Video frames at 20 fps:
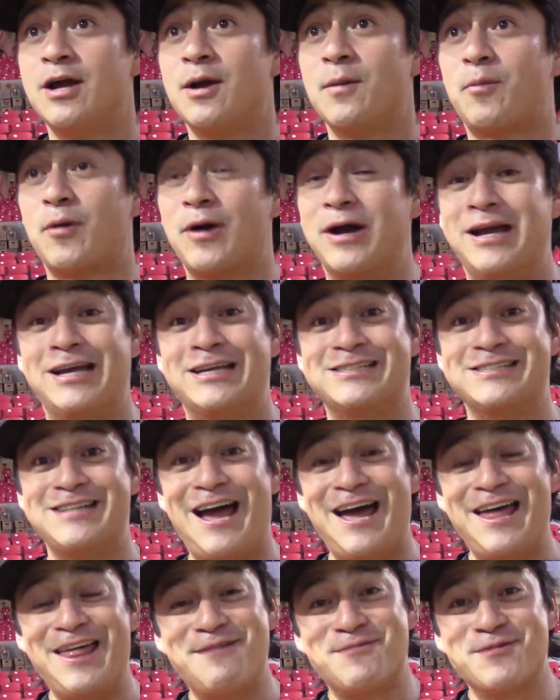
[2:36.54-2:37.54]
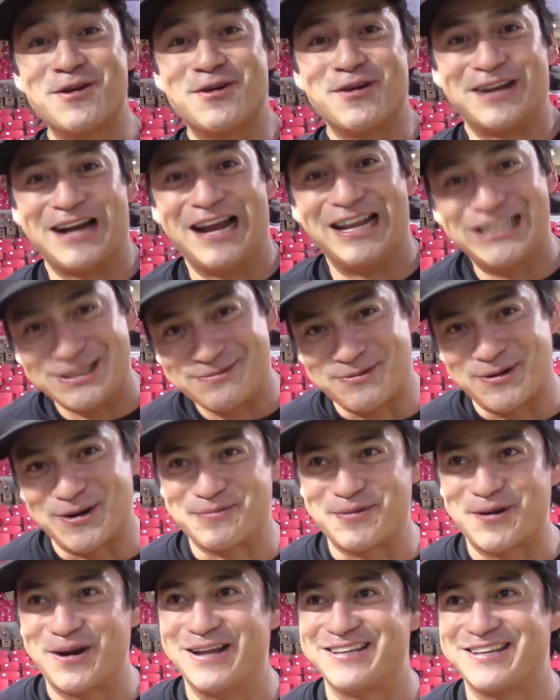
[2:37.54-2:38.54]
Pues nada, muy gracias por,
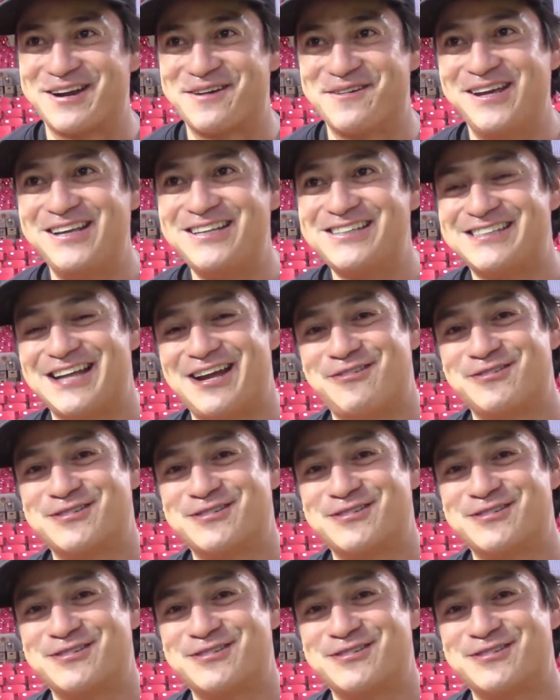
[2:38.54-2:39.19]
la entrevista,